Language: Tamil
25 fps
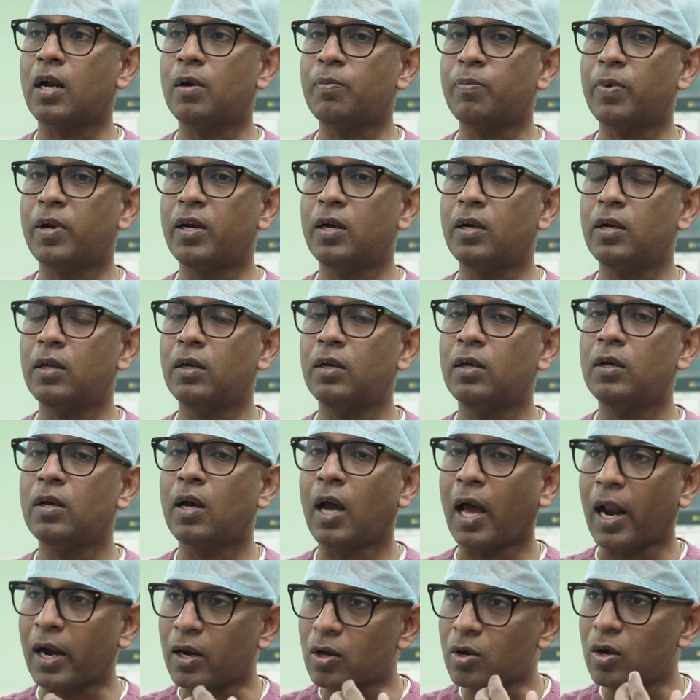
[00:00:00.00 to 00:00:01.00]
கட் பண்ணிவிட்டு
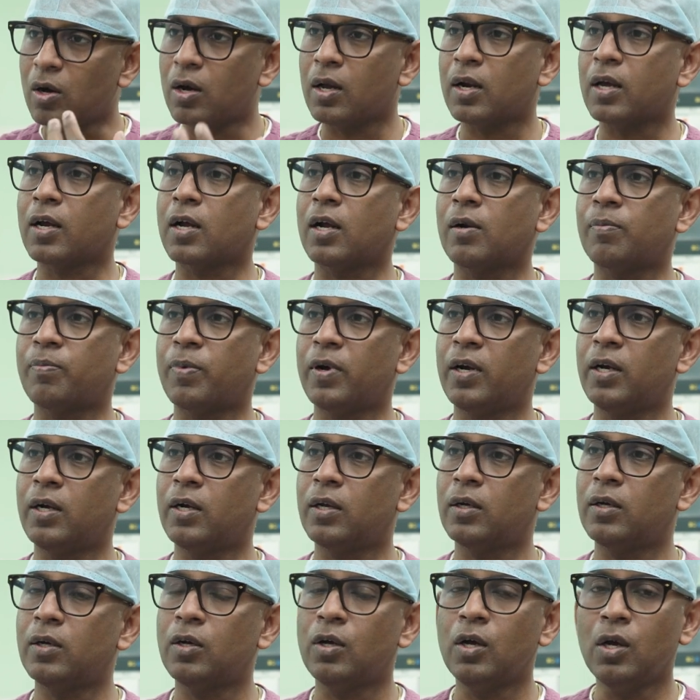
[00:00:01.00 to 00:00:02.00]
அல்கோஹாலை கட்
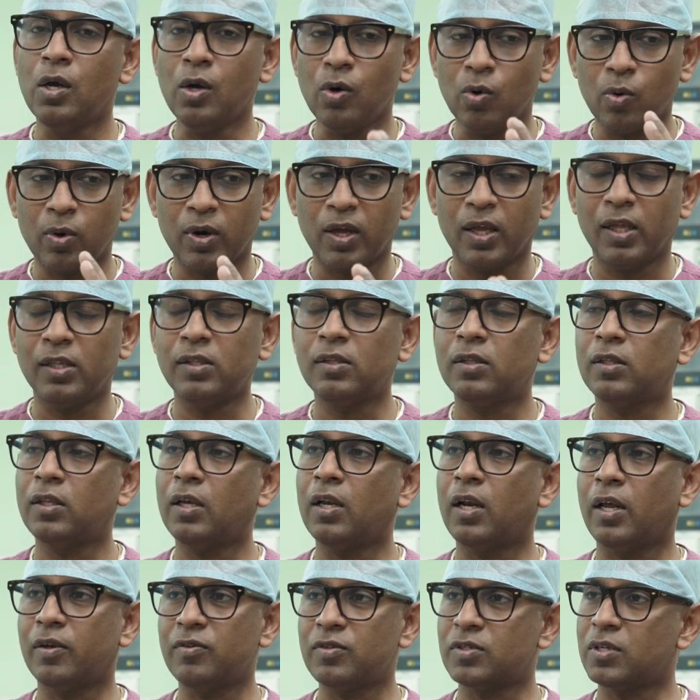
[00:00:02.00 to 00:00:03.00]
பண்ணிவிட்டு ஒரு
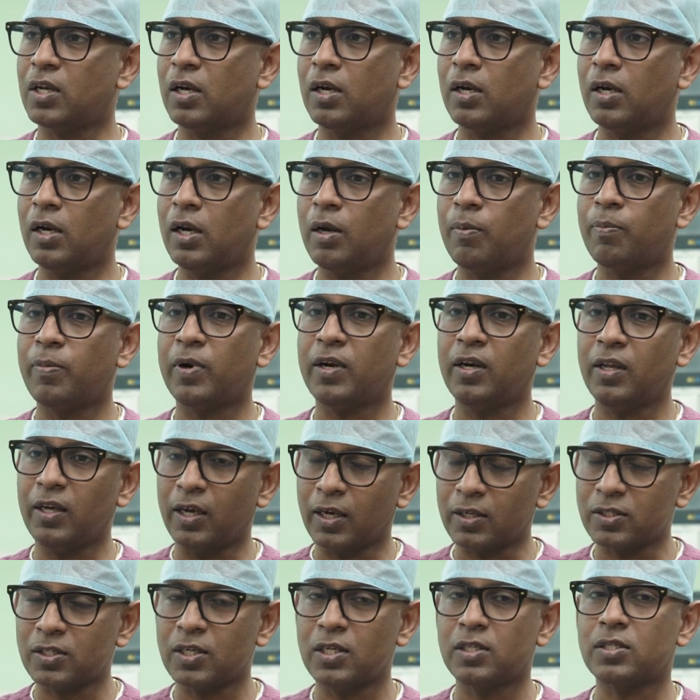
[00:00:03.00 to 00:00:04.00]
ஹெல்த்தி லைஃப் ஸ்டைலை லீட் பண்ணி
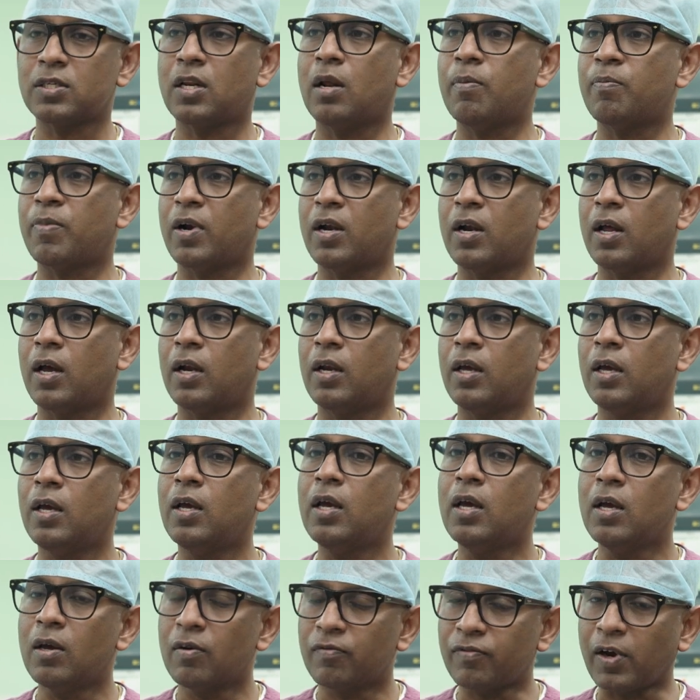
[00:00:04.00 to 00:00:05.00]
எக்ஸசைஸ்லாம் பண்ணாலே
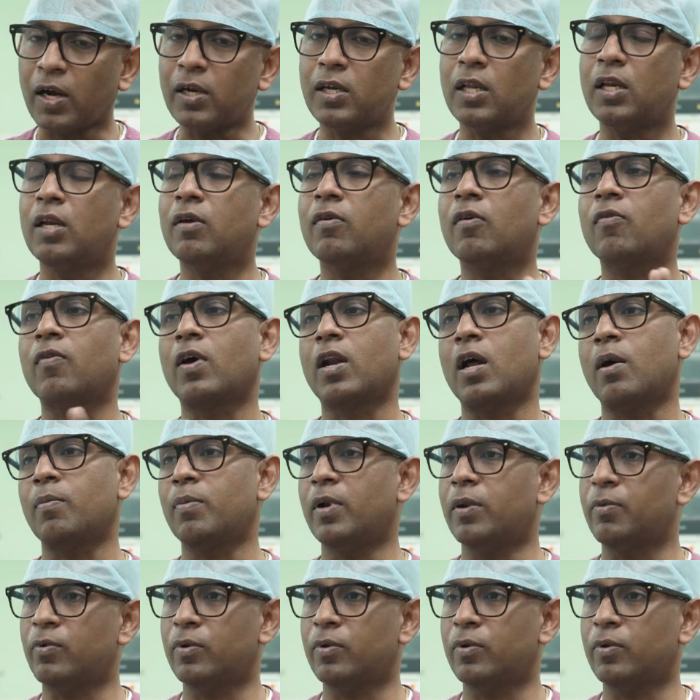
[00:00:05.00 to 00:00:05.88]
ஃபேட்டி லிவர் வராமலே